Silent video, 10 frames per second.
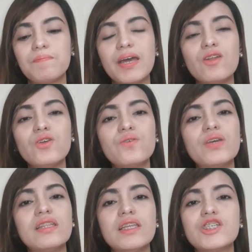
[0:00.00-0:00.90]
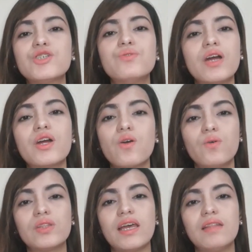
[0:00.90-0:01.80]
Pero yung hindi sugar
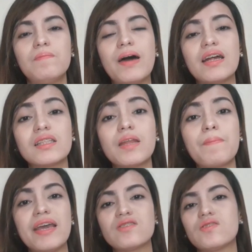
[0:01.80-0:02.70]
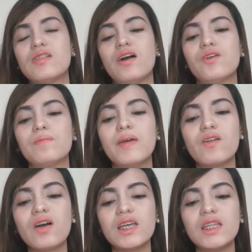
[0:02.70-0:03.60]
coated, parang 3 pesos lang 'yun.
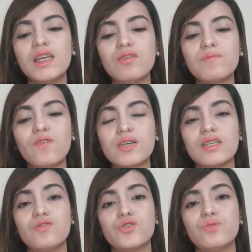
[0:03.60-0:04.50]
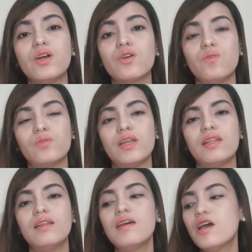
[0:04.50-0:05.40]
Pero ang iniinom ko kasi yung sugar coated.